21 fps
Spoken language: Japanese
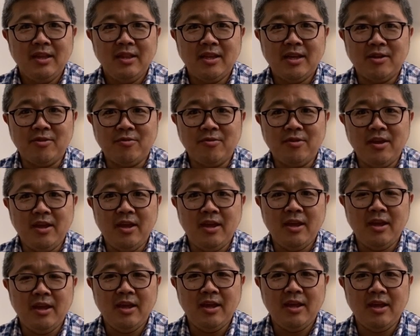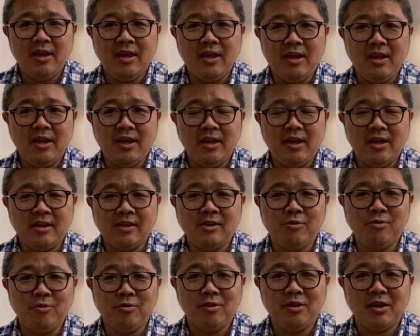なので、えー、
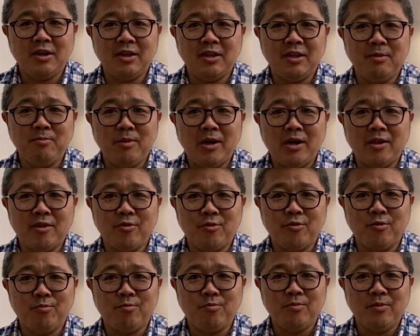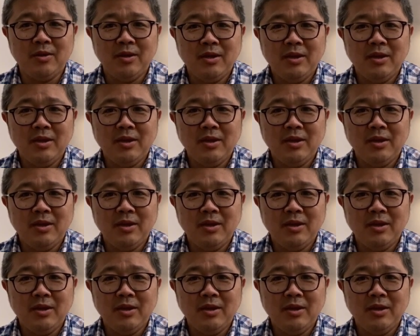基本的にまあ、その、